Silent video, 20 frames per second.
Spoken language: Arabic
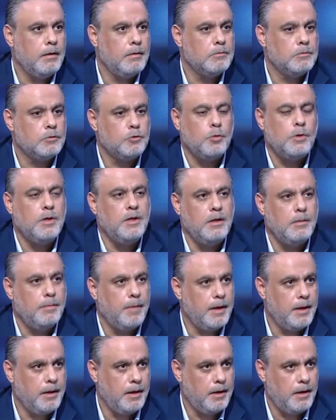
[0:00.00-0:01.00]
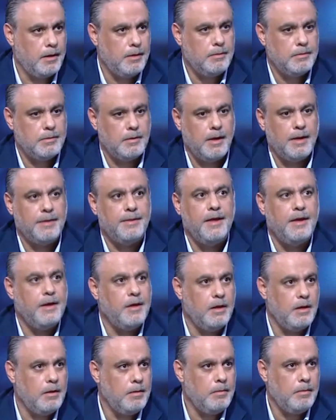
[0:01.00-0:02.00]
شو هي الملاءه قد إيه
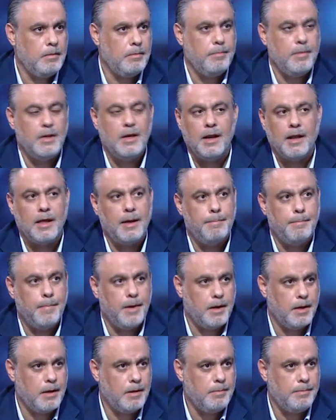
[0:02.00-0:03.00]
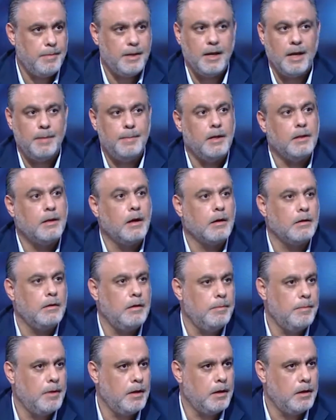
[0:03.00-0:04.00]
هي مين الخمنه مين عمل
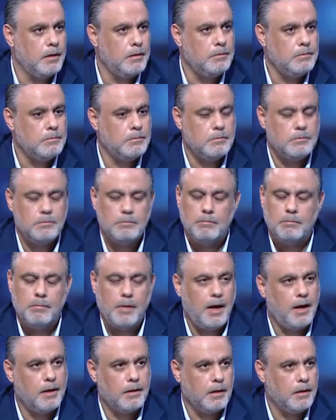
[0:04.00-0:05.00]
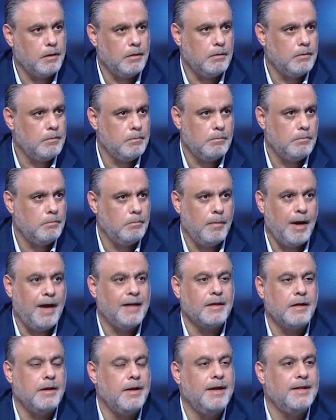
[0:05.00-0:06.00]
تقييم لها ما حدا ما
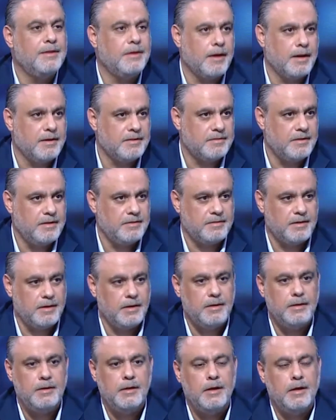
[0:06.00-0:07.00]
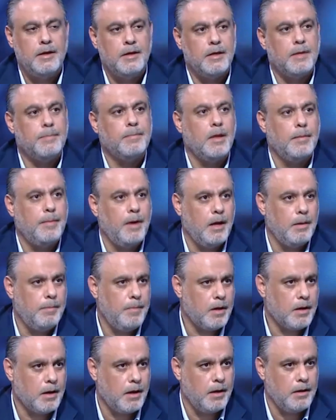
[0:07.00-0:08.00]
حدا قادر اساسا يبدا
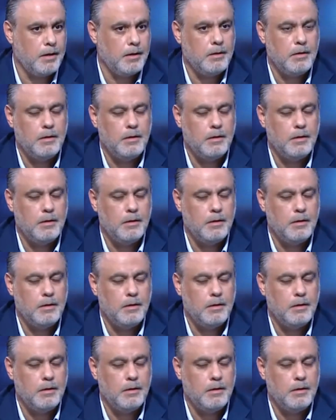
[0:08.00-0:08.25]
بهالمرحله